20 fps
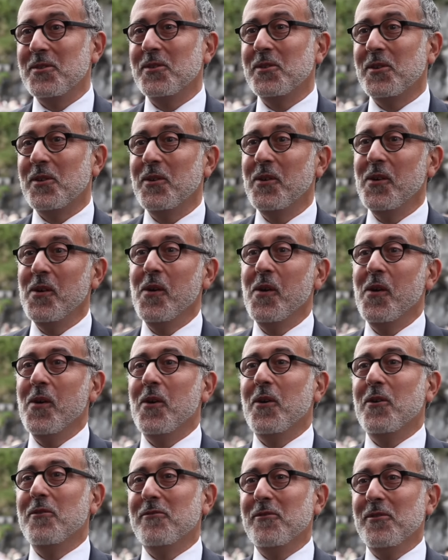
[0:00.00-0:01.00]
Donc euh,
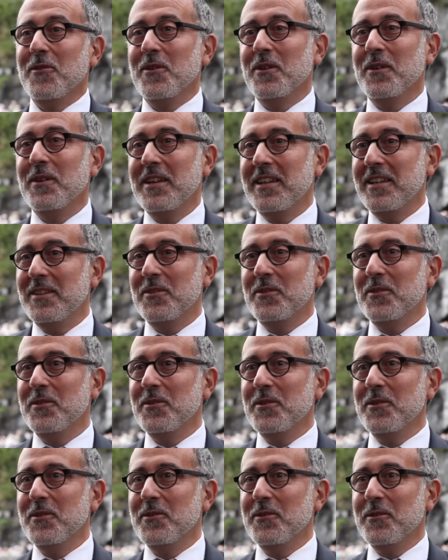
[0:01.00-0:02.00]
au fond, les
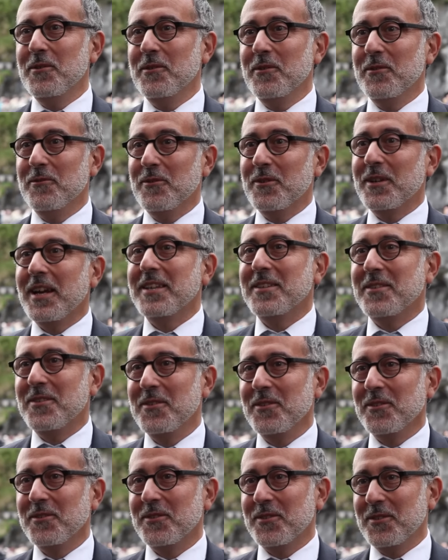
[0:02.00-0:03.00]
deux
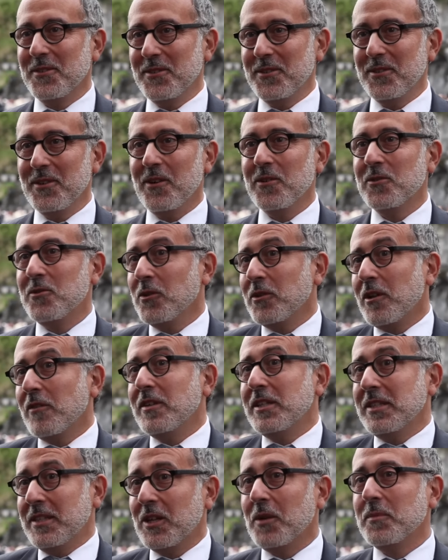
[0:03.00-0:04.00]
vocations se rencontrent,
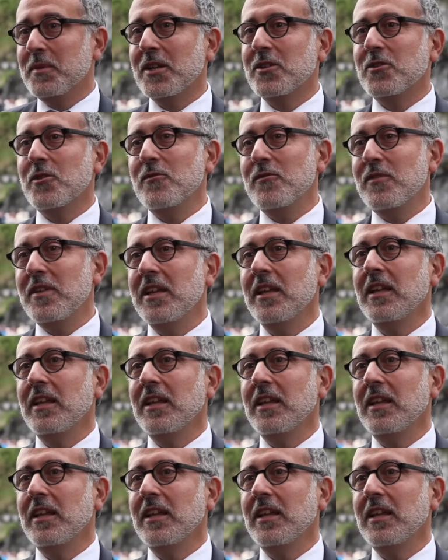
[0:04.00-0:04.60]
enfin c'est comme ça que je le